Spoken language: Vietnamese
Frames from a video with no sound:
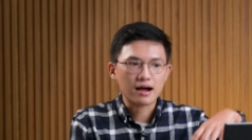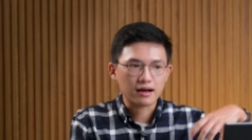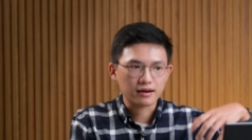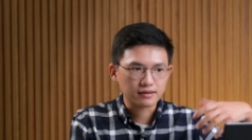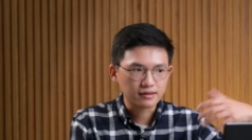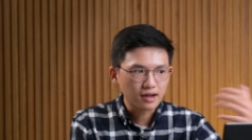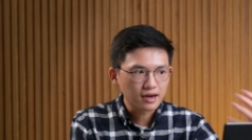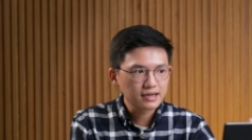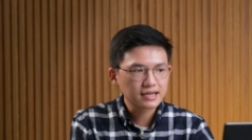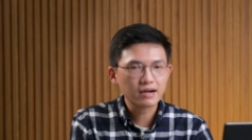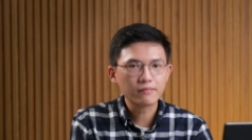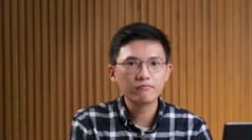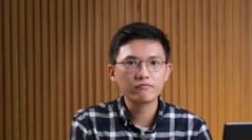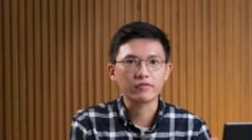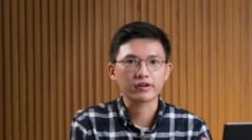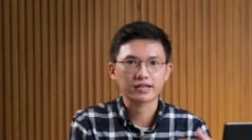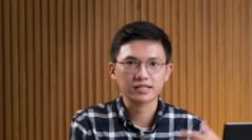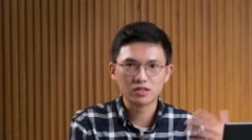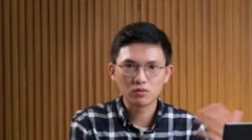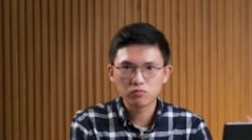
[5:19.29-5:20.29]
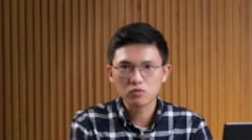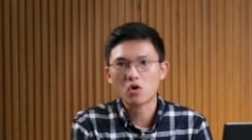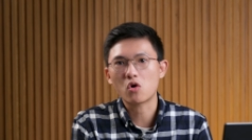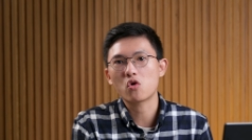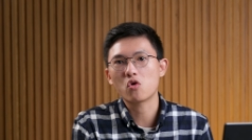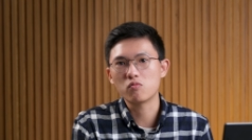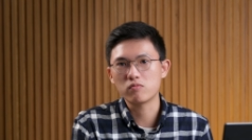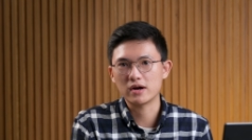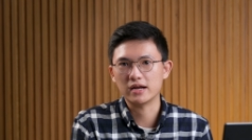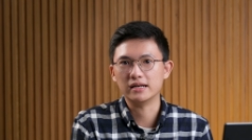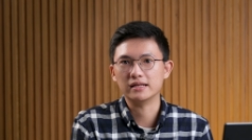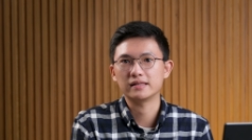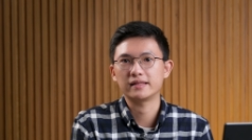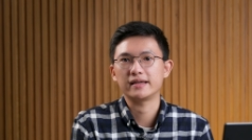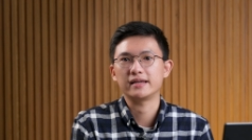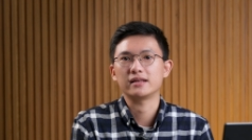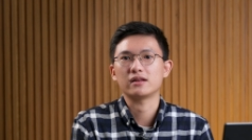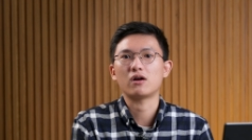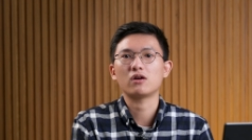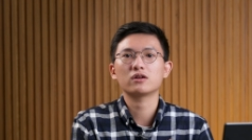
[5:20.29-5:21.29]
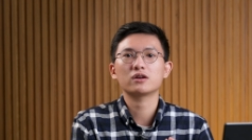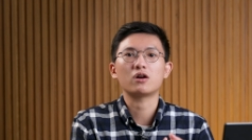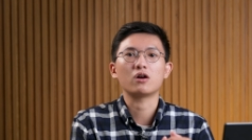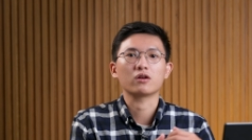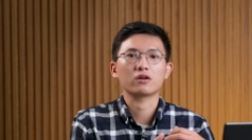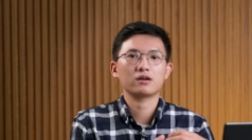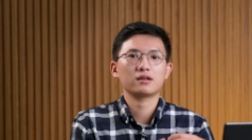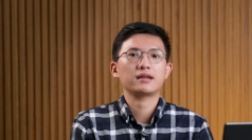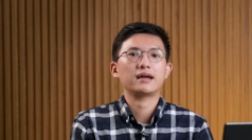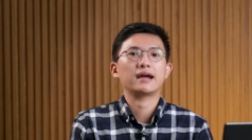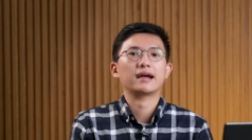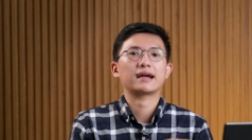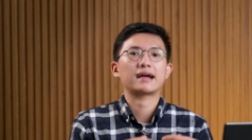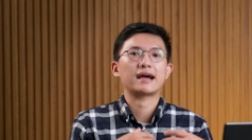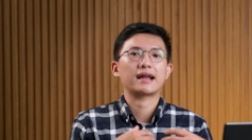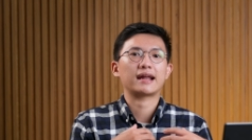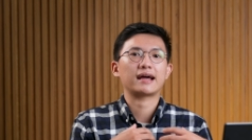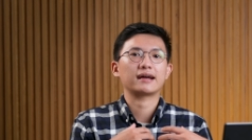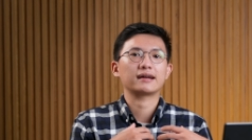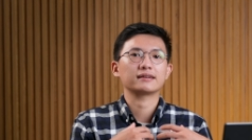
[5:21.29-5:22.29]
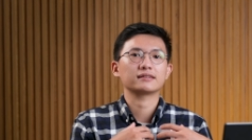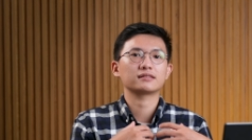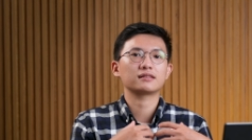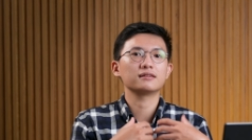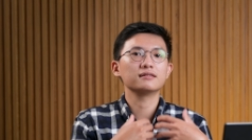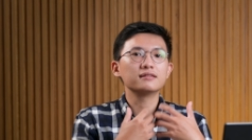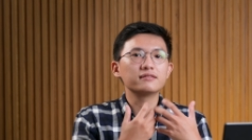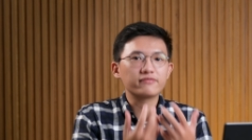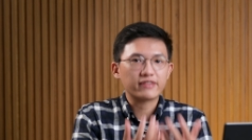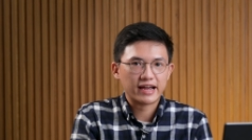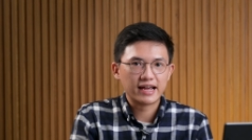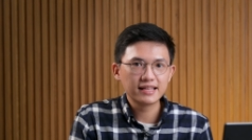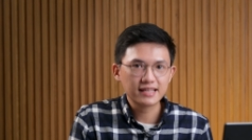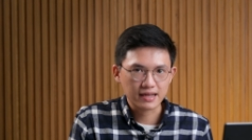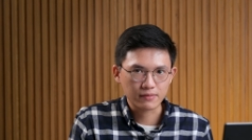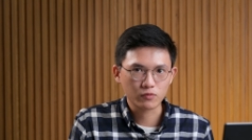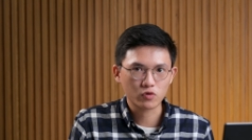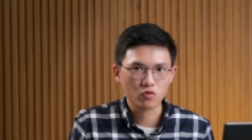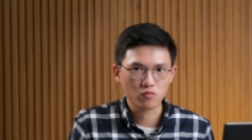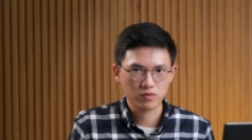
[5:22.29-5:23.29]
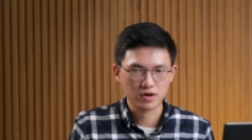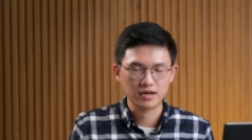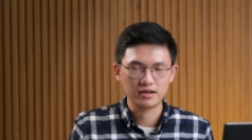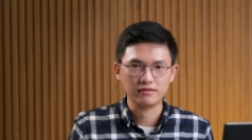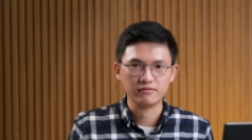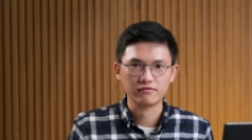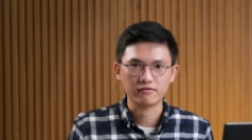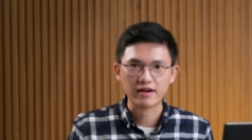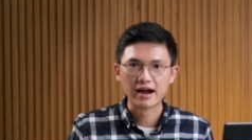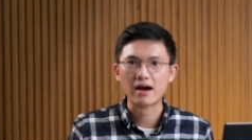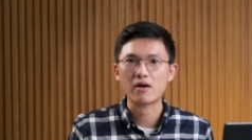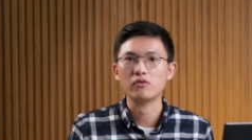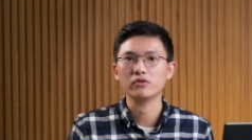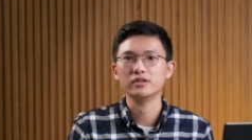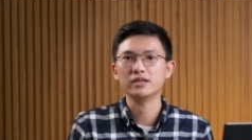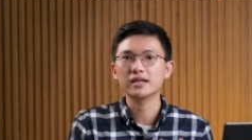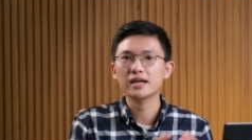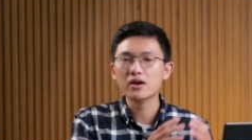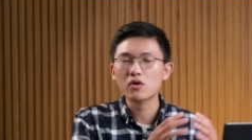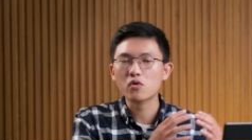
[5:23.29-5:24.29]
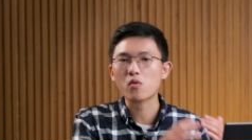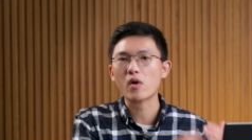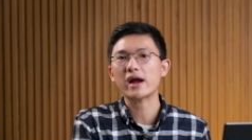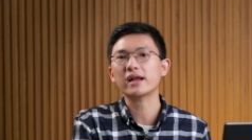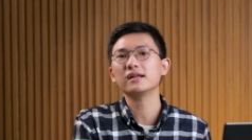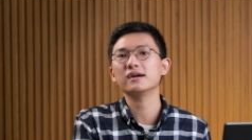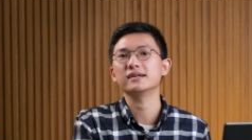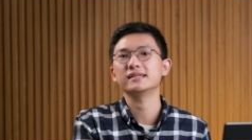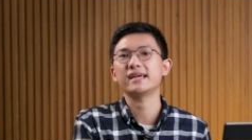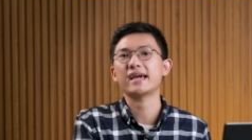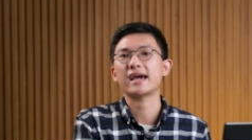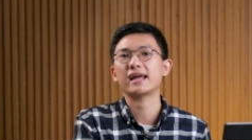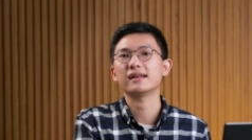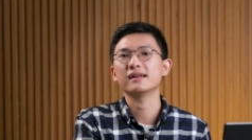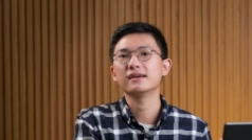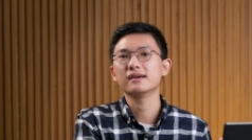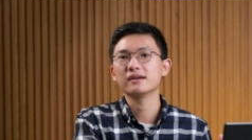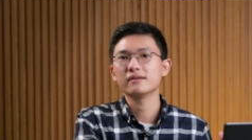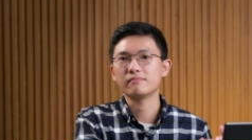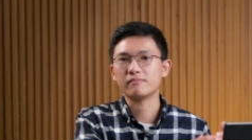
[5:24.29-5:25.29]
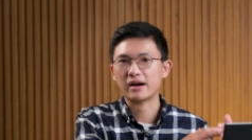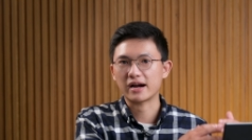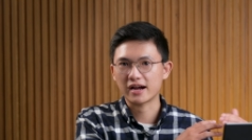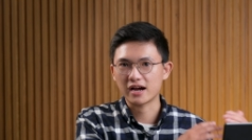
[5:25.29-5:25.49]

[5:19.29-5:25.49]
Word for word: à, nâng cấp về cái tốc độ khung hình thì nó còn có thể khả năng tự vẽ thêm khung hình vào những cái quãng thời gian mà